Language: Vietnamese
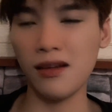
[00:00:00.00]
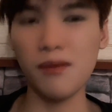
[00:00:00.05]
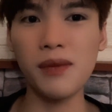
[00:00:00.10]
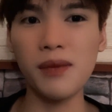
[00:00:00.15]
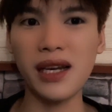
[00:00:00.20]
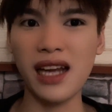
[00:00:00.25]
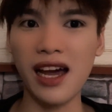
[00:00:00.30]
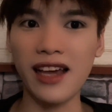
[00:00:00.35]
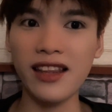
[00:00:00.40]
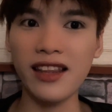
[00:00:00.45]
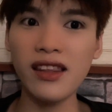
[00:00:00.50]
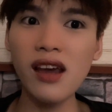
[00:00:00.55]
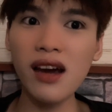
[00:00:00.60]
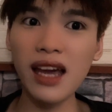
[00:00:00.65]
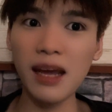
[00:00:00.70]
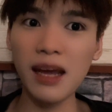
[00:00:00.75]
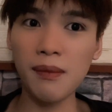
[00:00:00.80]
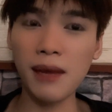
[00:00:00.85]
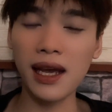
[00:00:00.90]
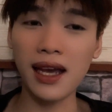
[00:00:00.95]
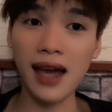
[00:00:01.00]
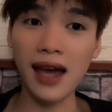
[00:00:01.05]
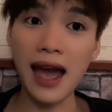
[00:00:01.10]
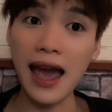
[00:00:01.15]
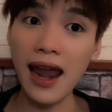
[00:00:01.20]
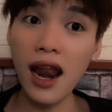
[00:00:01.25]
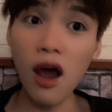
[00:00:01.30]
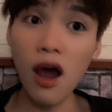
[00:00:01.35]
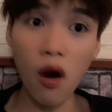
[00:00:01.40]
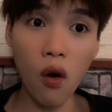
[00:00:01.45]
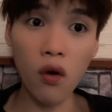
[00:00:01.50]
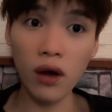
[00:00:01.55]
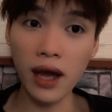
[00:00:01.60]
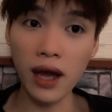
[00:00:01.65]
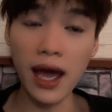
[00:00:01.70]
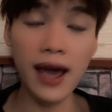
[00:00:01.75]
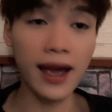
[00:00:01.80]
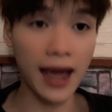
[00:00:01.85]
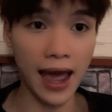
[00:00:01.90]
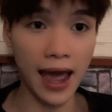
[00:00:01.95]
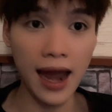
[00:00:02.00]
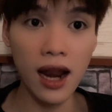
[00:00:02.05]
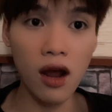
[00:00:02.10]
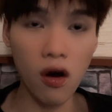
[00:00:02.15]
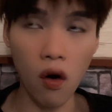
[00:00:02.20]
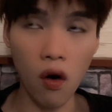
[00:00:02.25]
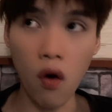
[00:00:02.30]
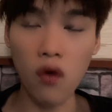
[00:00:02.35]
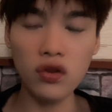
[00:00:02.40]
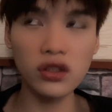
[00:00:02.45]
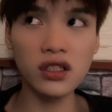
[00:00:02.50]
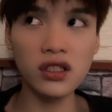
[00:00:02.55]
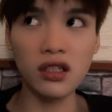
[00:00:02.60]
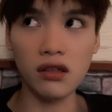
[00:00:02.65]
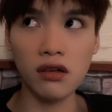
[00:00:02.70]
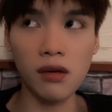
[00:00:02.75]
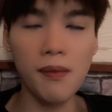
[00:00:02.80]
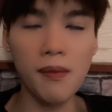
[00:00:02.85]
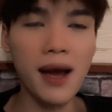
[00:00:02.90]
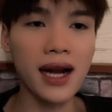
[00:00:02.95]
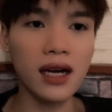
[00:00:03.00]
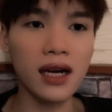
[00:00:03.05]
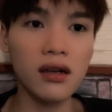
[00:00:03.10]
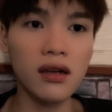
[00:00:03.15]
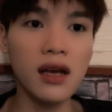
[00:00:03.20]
mình thấy chất em này khá là ok khá là ổn sửa mặt